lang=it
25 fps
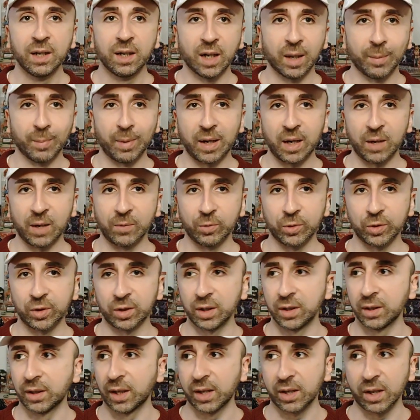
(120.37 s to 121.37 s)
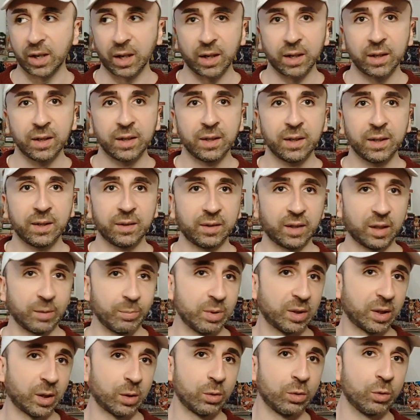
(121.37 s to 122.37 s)
la palla fosse entrata
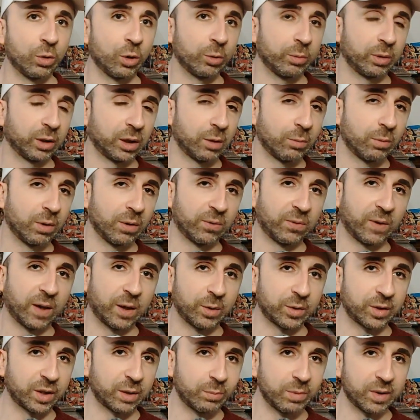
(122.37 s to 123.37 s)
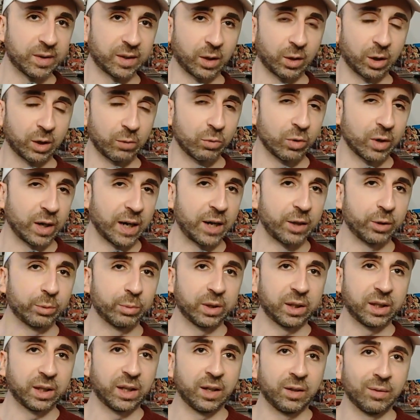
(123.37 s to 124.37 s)
sarebbe stato gol perché quel fallo sarebbe stato revocato
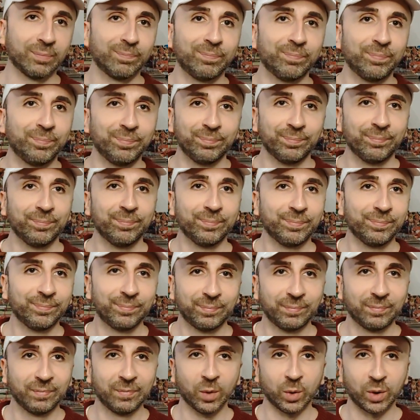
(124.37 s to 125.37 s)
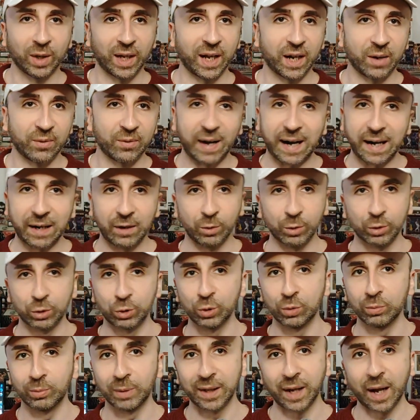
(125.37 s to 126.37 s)
perché non era fallo,
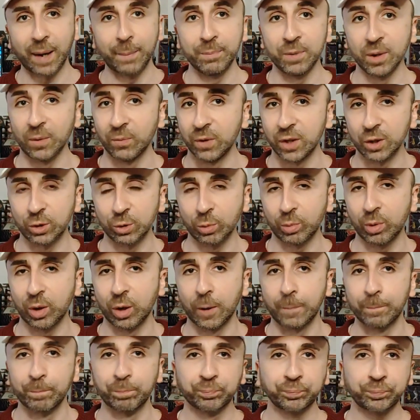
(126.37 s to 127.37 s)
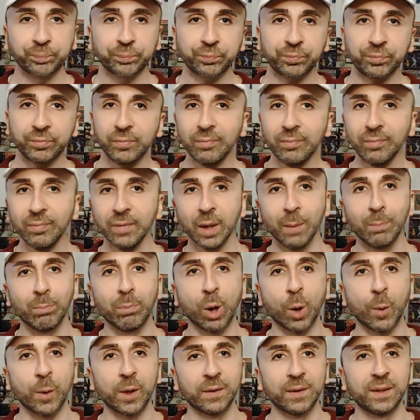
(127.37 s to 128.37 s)
insomma, a mio avviso, però
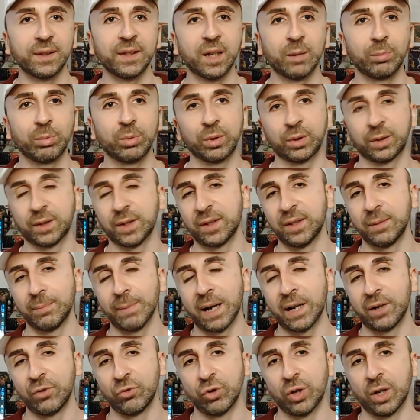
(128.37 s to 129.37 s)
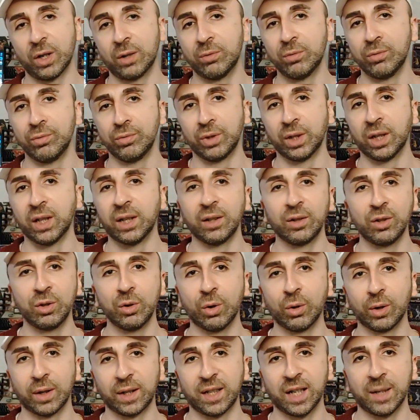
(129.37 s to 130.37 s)
Bove davanti alla porta si mangia un
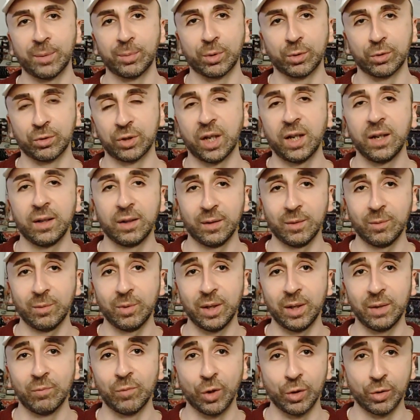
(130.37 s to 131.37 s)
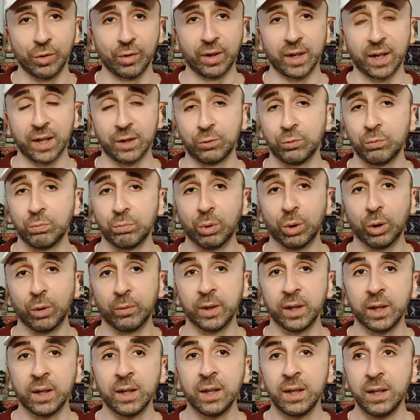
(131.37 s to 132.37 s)
gol clamoroso e qui voglio tornare su Bove.
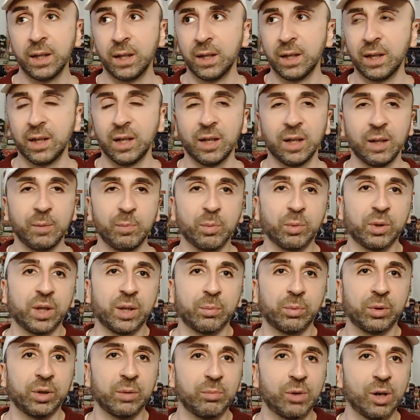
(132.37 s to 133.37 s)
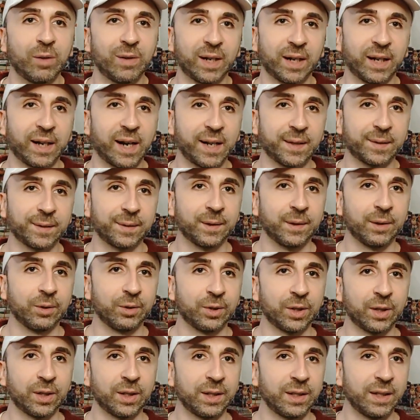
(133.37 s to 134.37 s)
Il primo tempo di Bove, ragazzi,
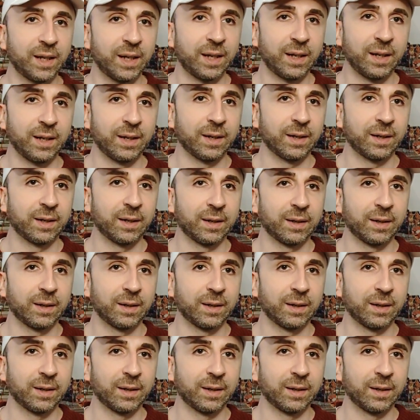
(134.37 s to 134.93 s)
cioè di ieri